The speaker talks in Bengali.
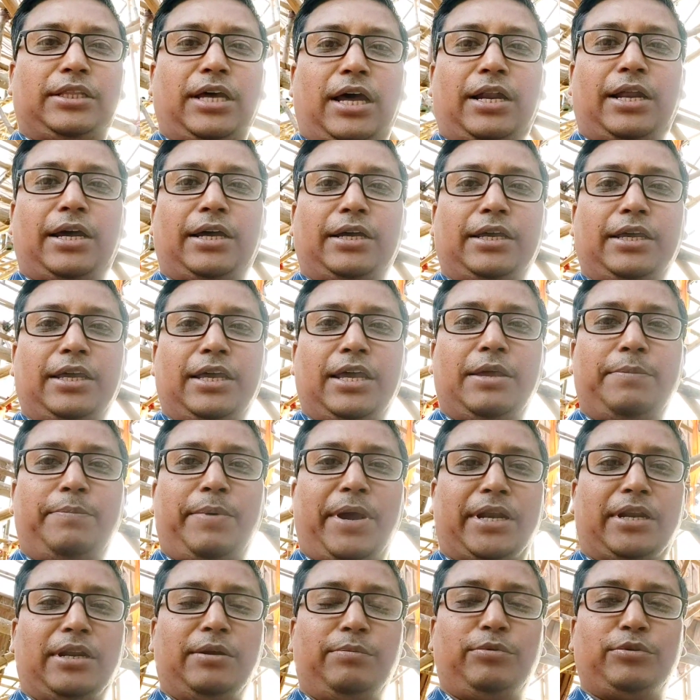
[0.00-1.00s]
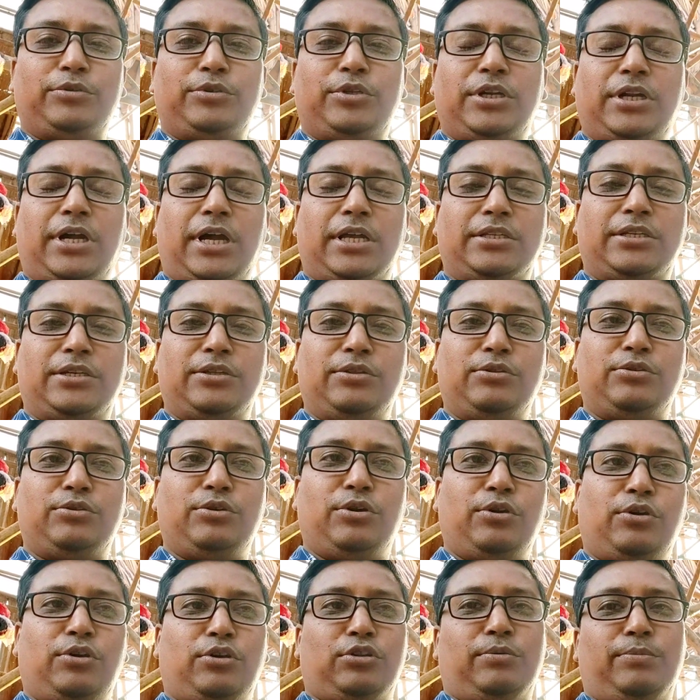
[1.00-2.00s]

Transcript: তার আগে এই প্যান্ডেল প্রস্তুতির কাজ কিন্তু জোর